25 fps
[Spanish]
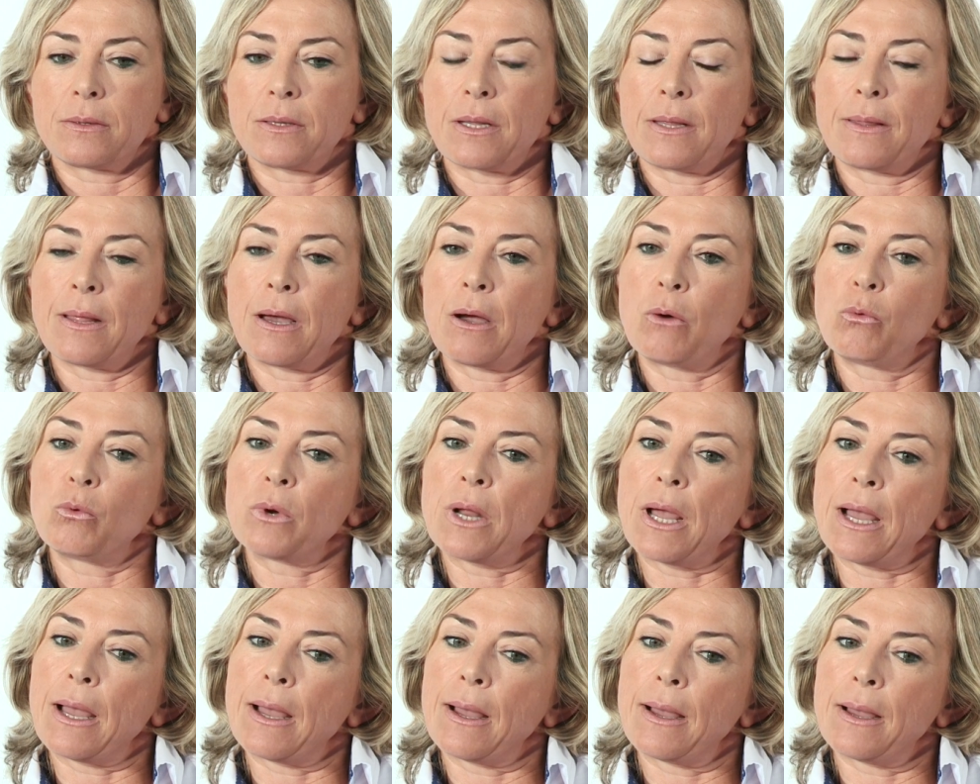Te da
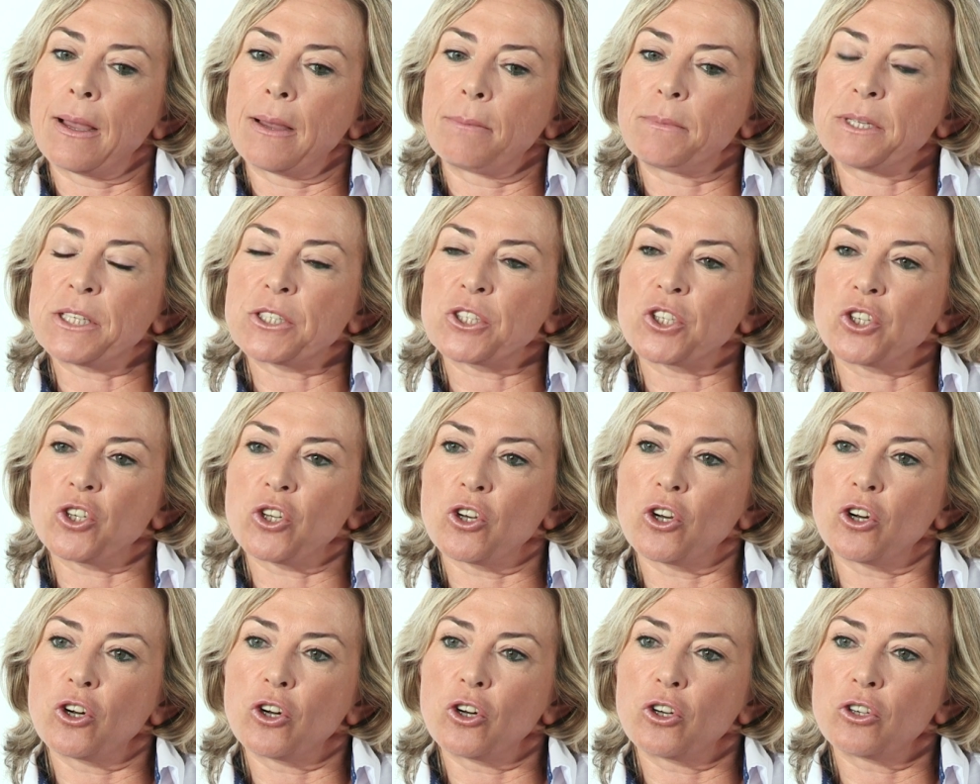una
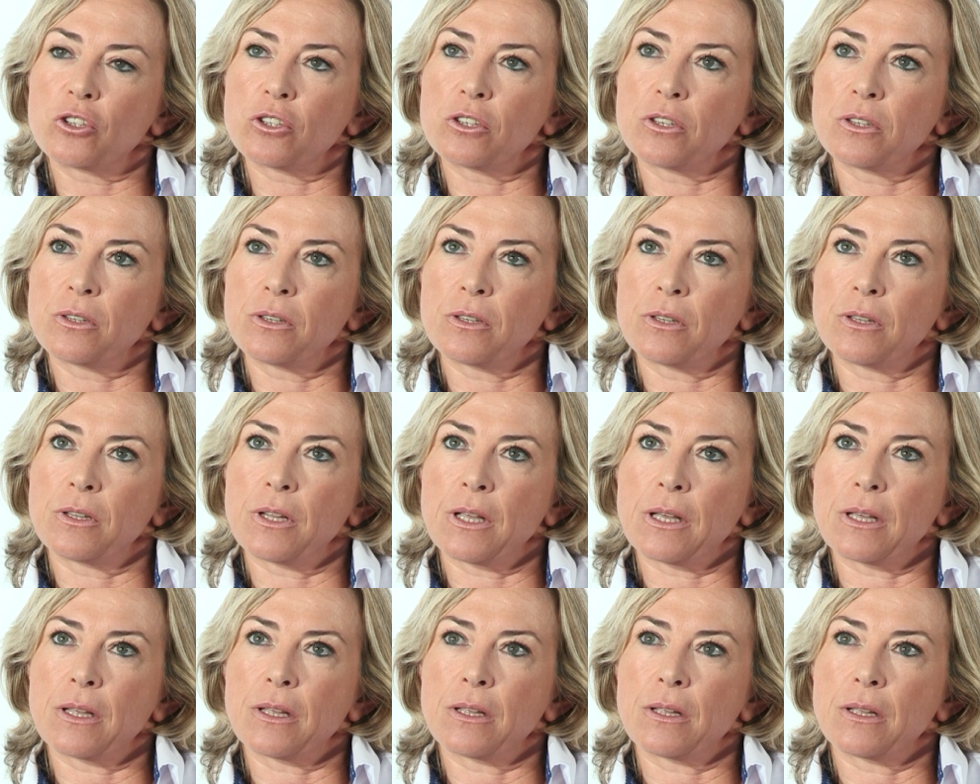visión
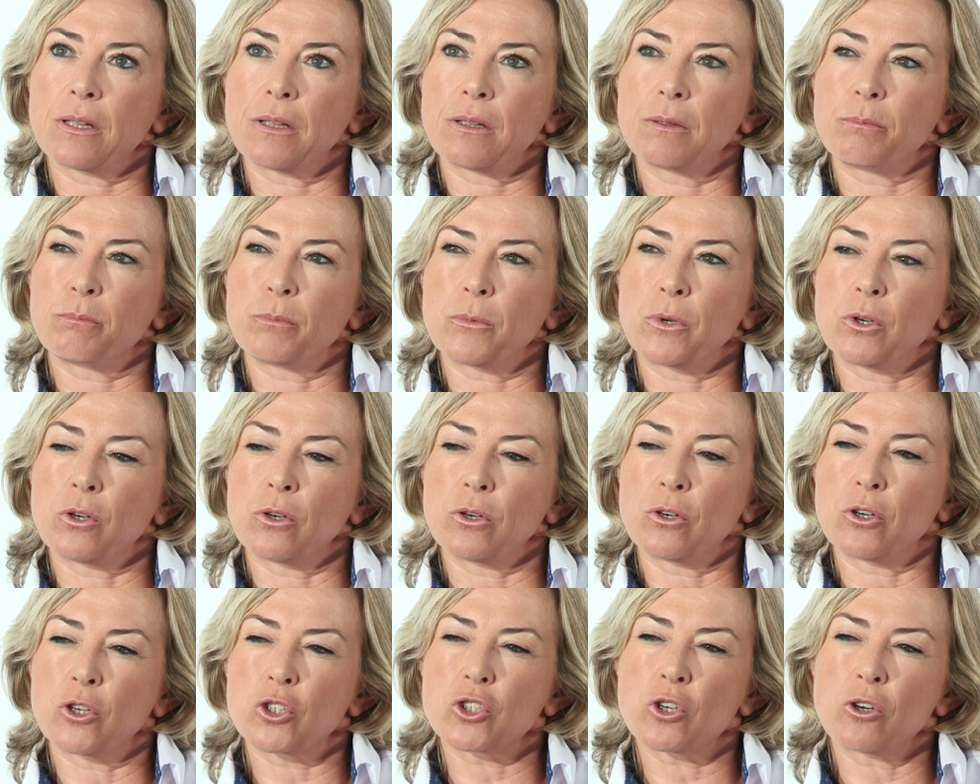de,
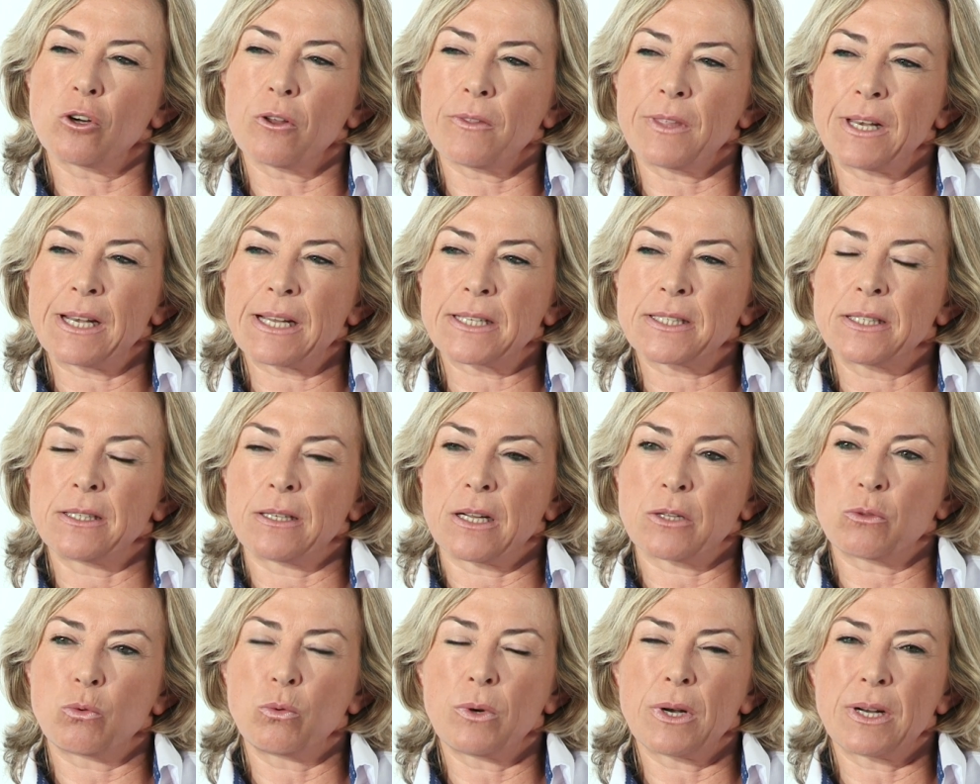no solo de la
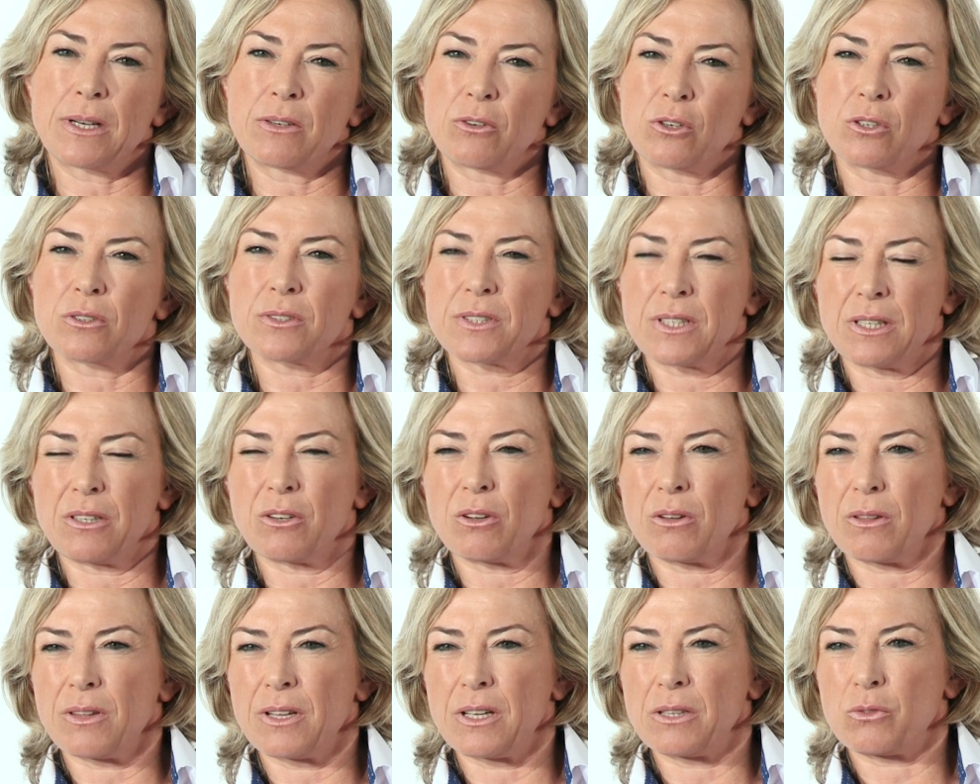asignatura,
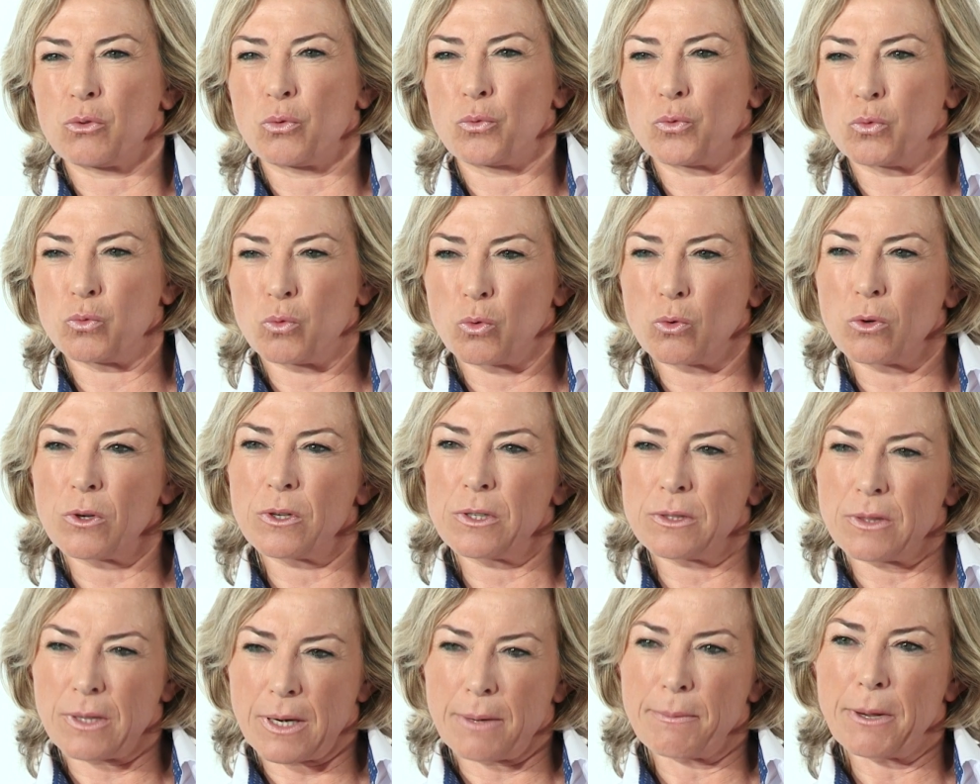sino de tu futuro
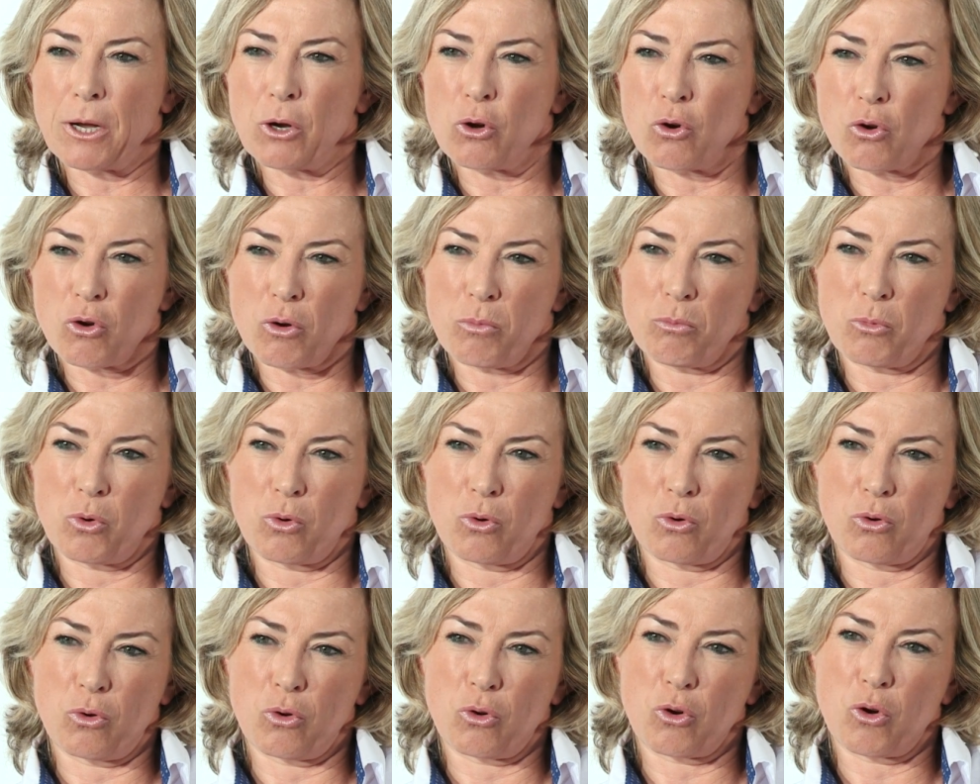de trabajo,
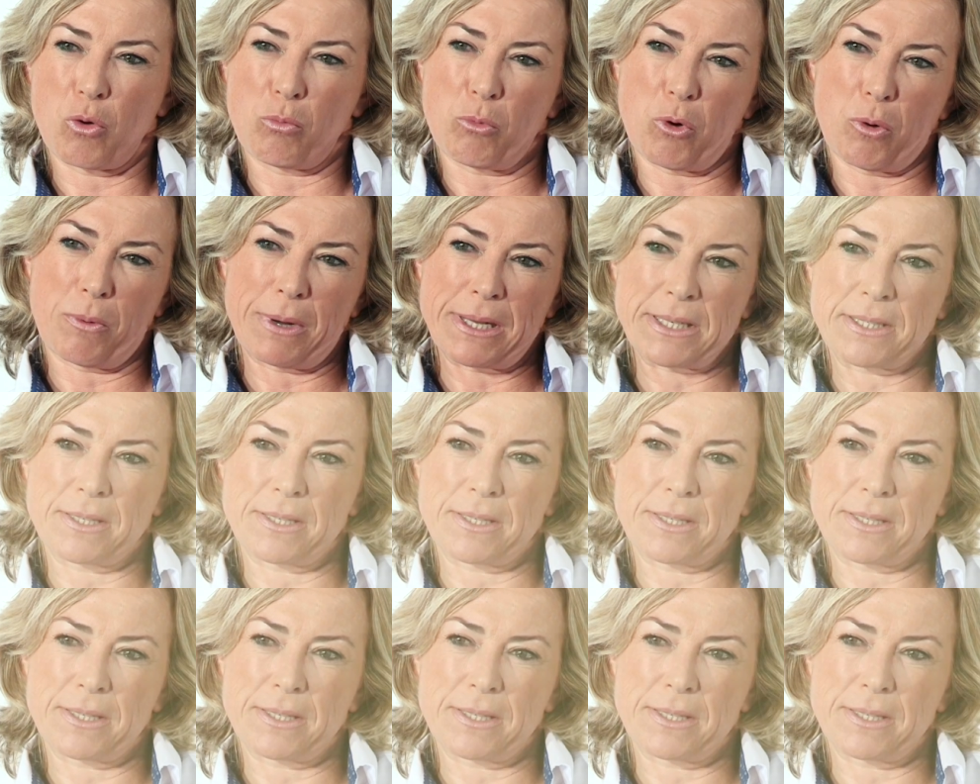cómo, va a